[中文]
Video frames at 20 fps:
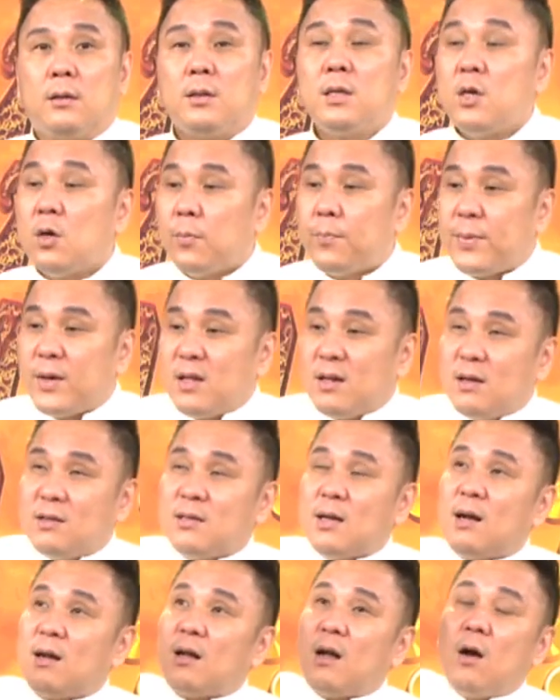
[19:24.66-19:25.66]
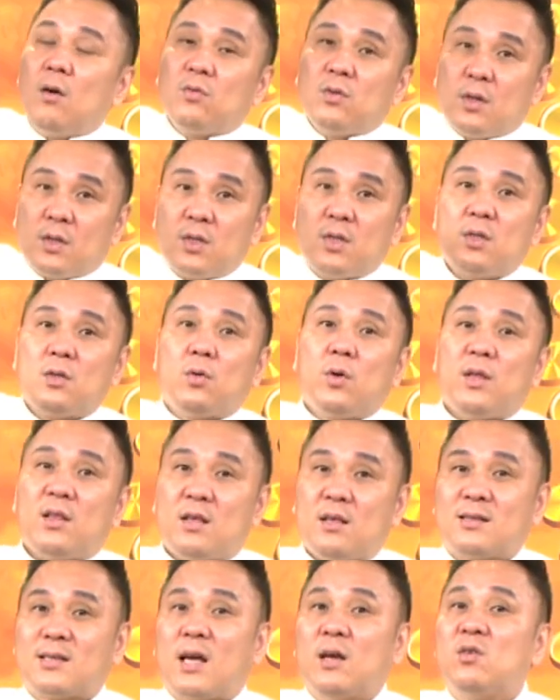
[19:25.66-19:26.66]
你有比人家高的智慧，
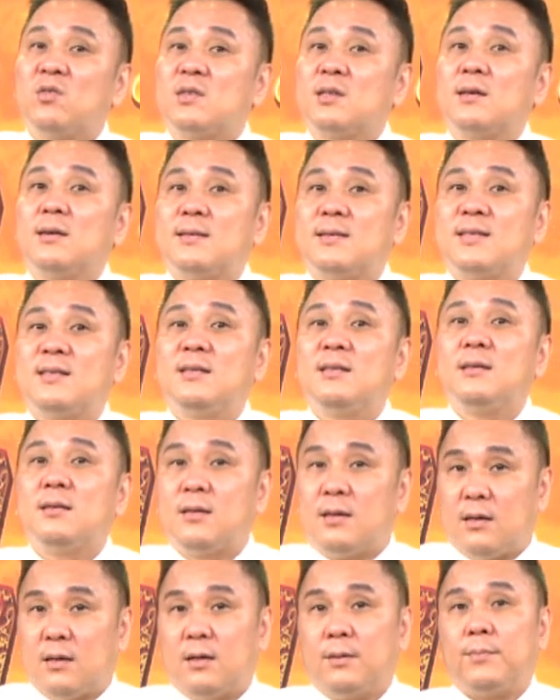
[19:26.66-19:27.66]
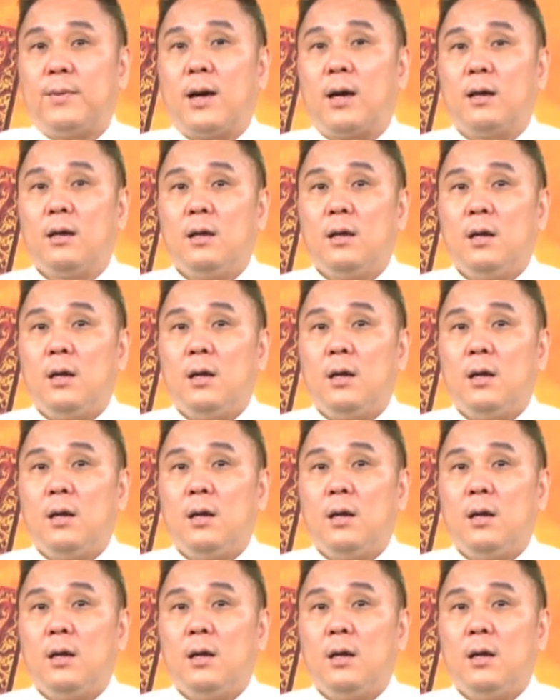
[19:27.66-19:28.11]
你才有这个资格嘛。